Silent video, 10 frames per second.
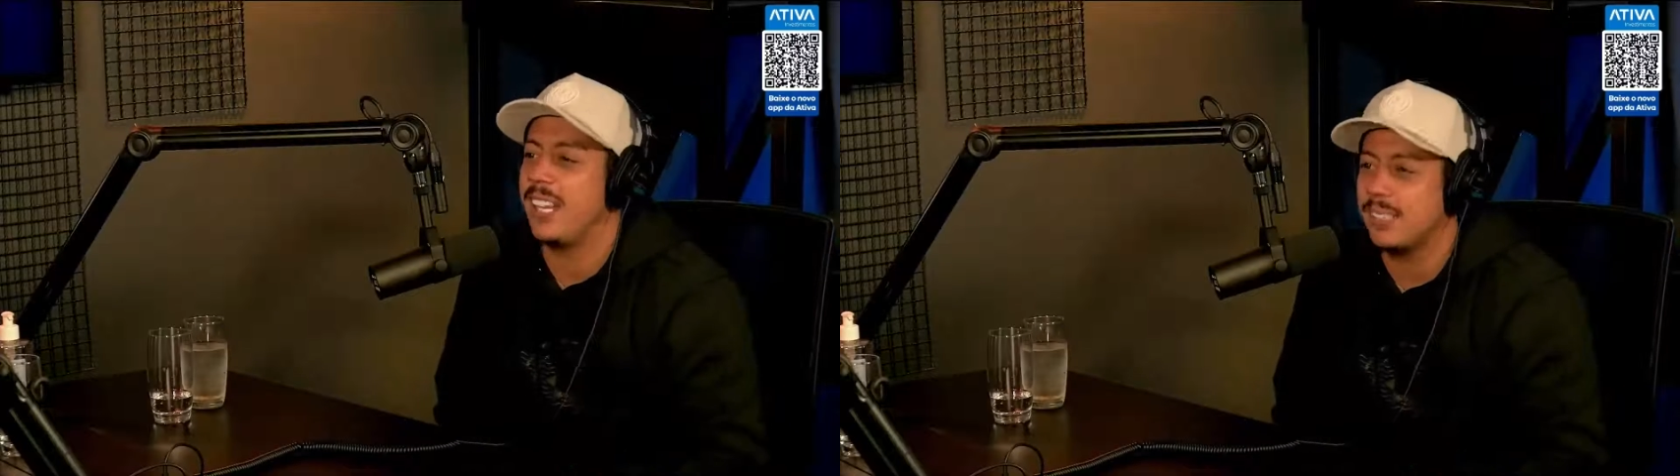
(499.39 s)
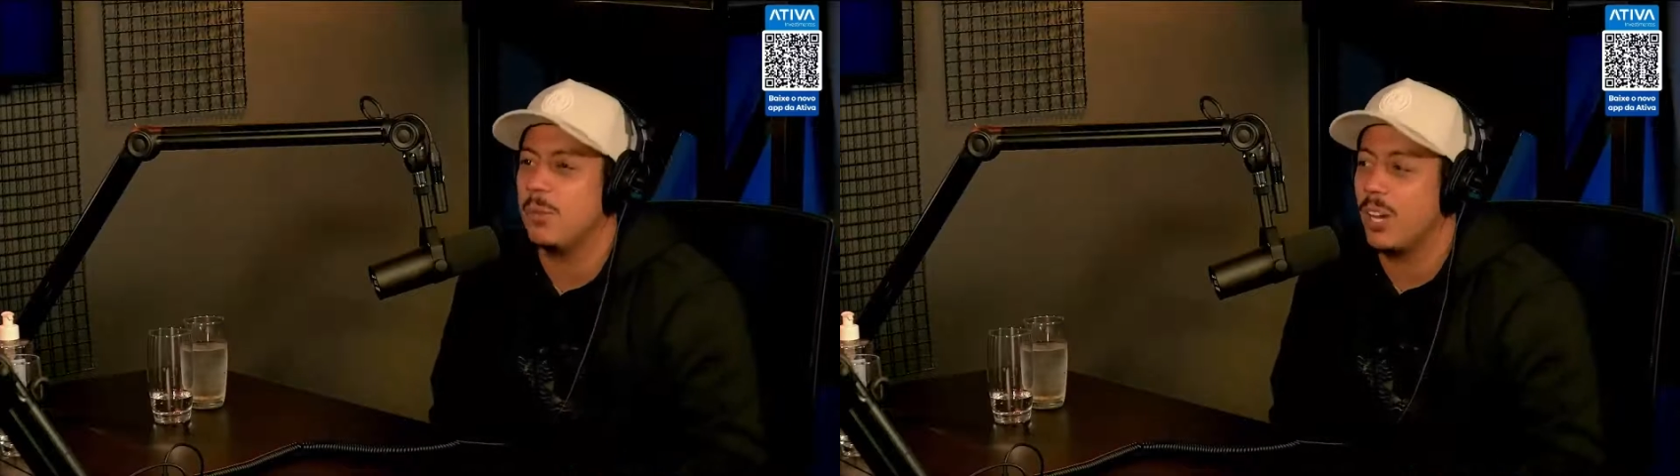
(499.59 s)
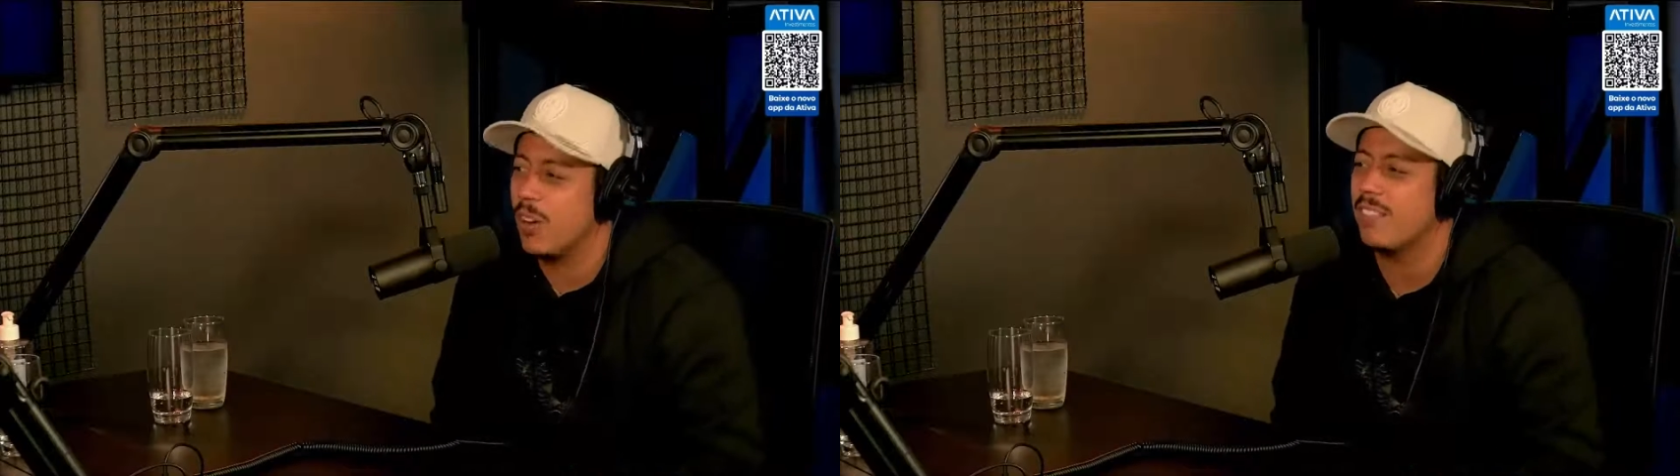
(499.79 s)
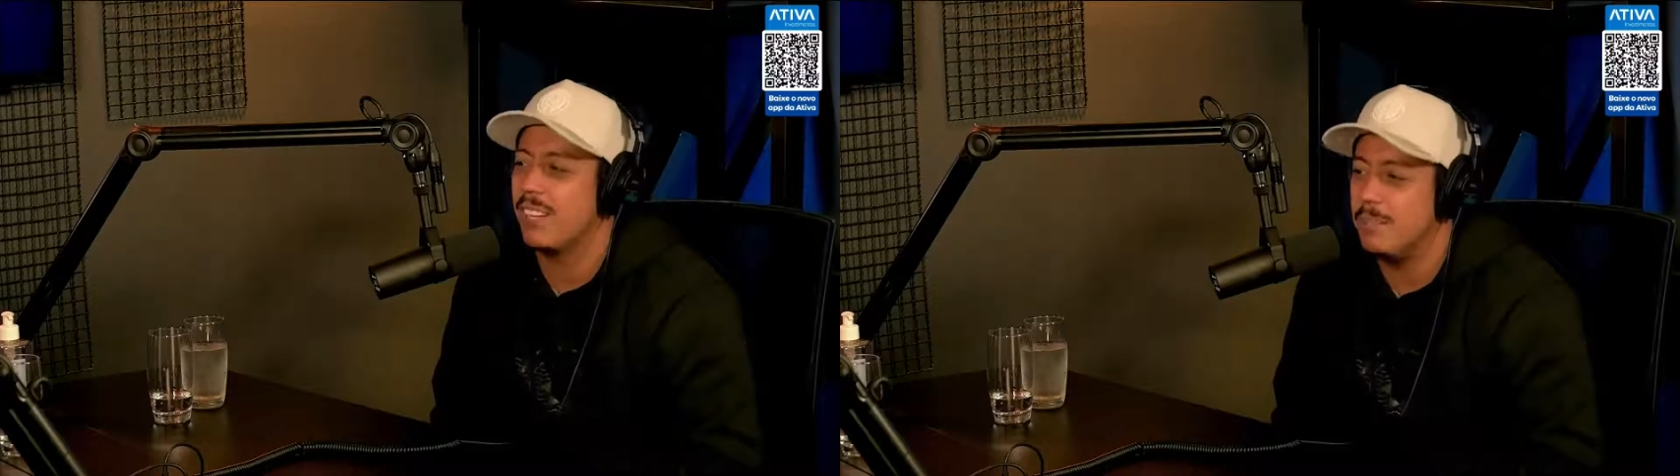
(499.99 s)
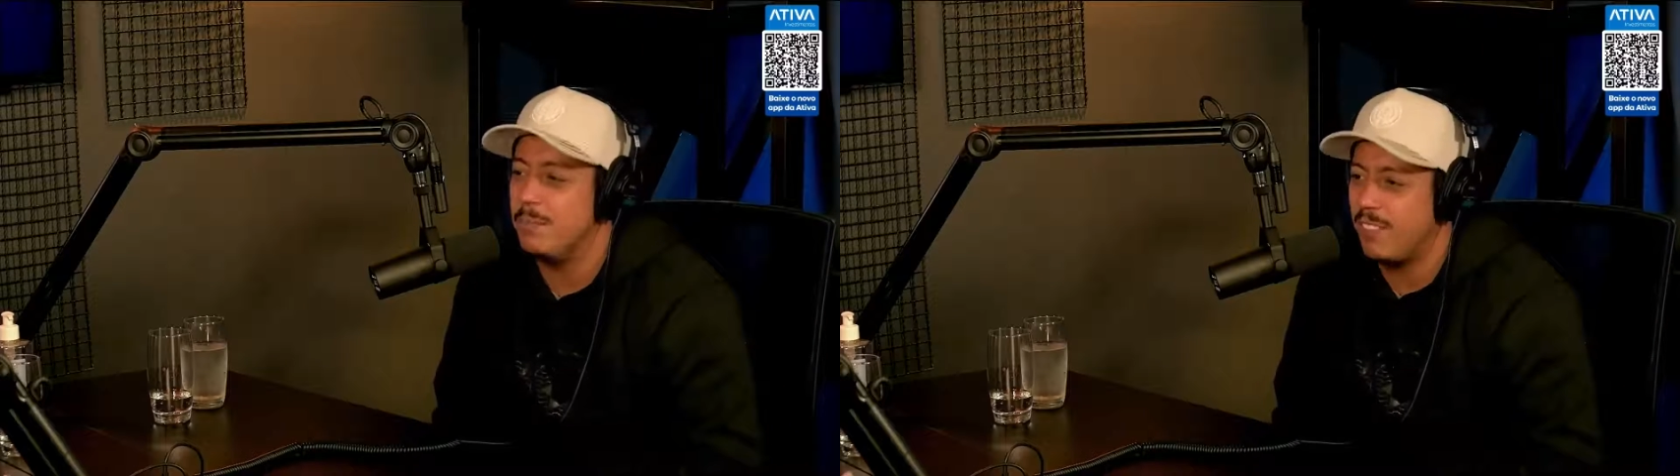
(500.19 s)
ah, essa mulher agora
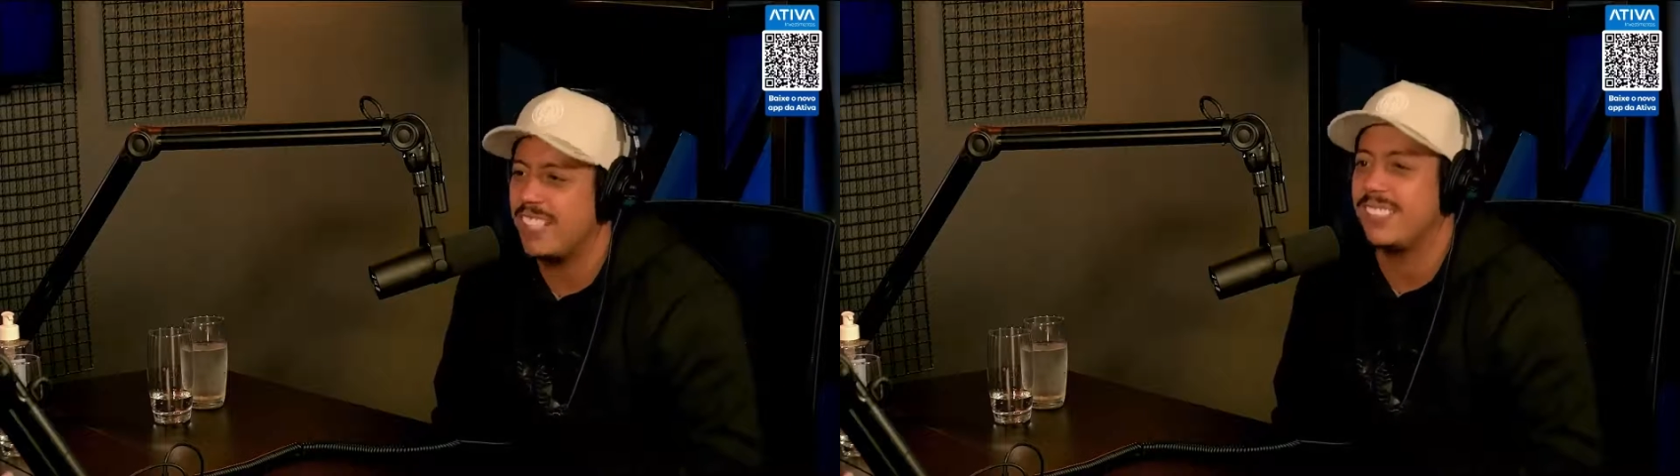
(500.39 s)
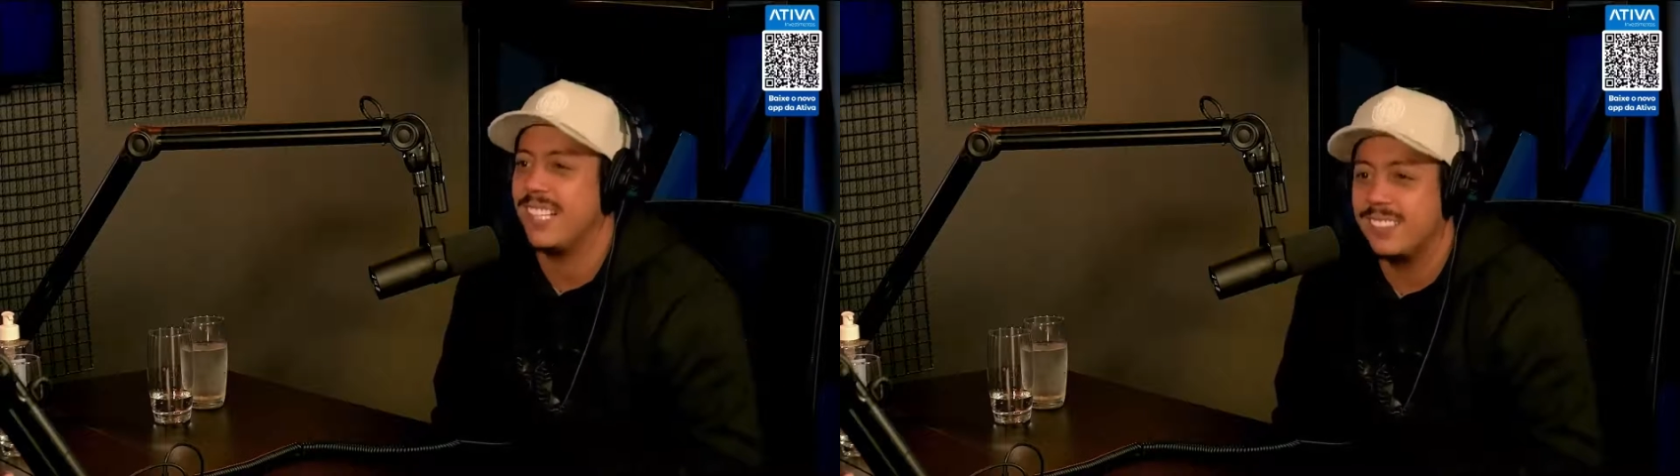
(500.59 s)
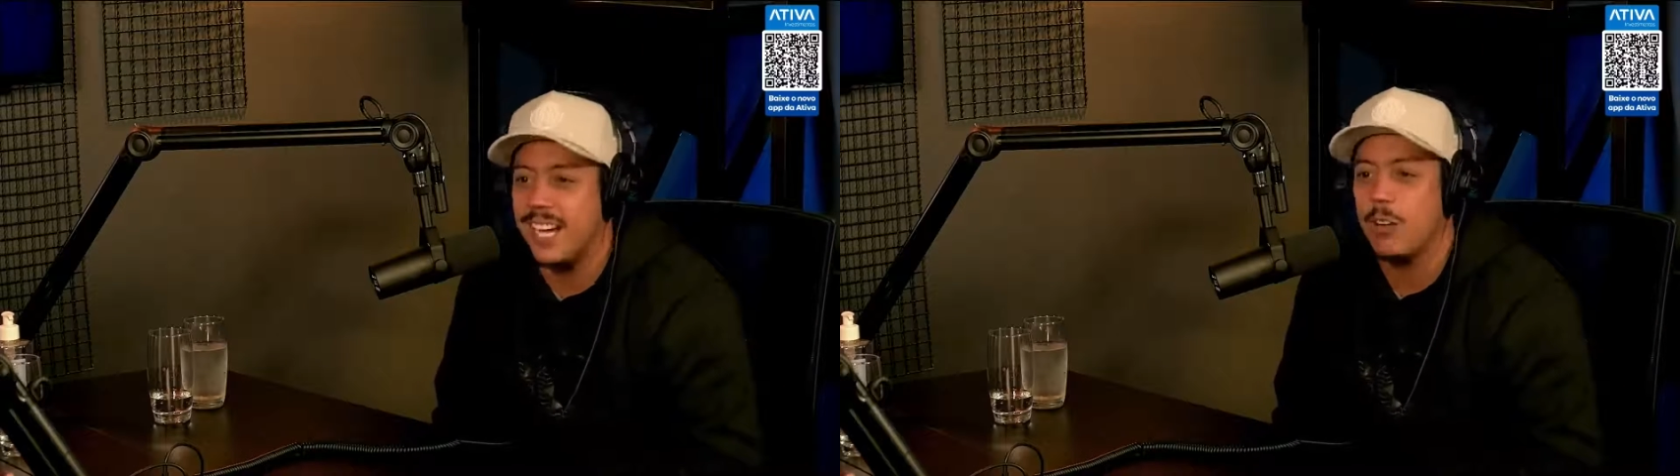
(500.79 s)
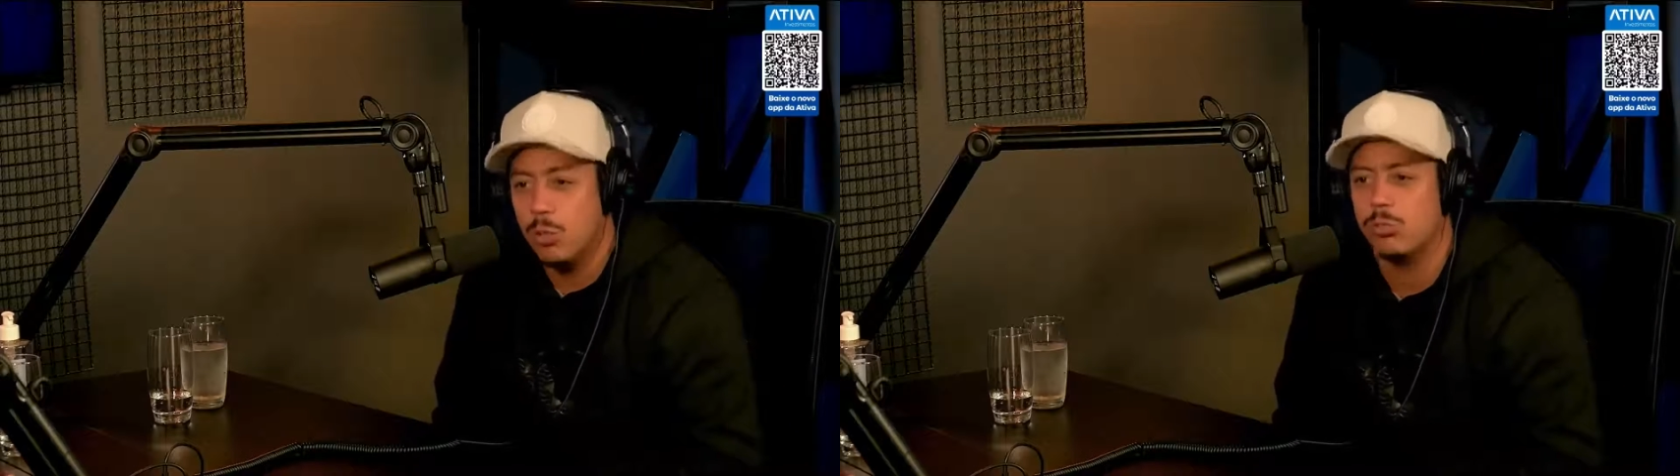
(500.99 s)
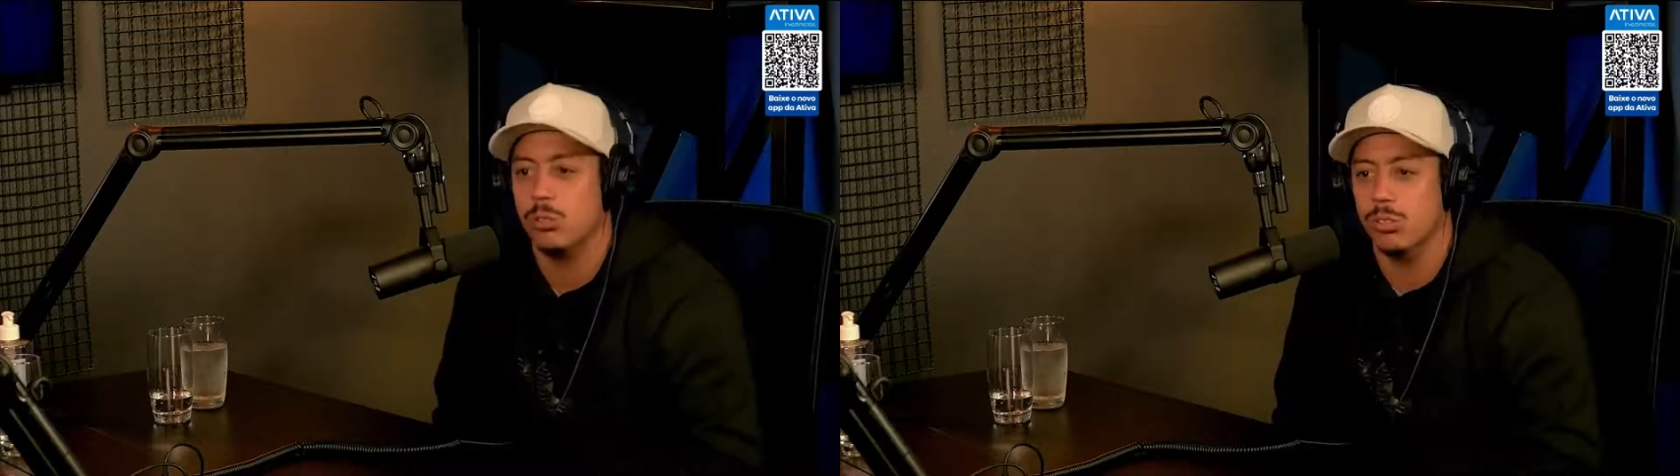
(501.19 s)
vai vai sentar
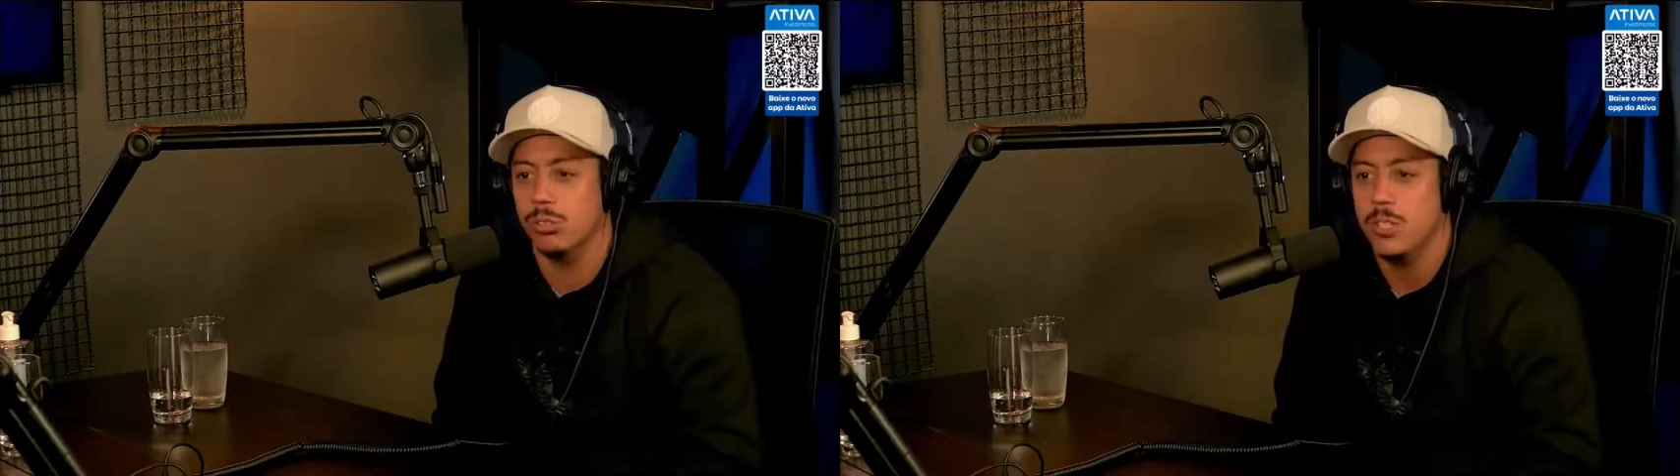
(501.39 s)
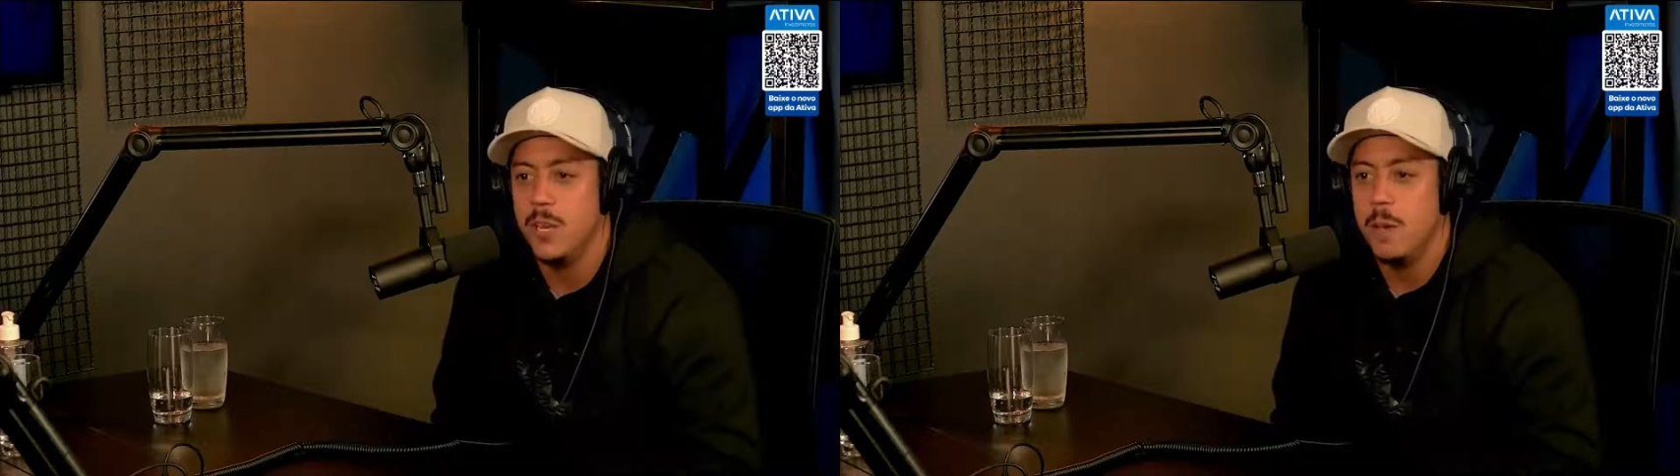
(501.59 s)
gostoso.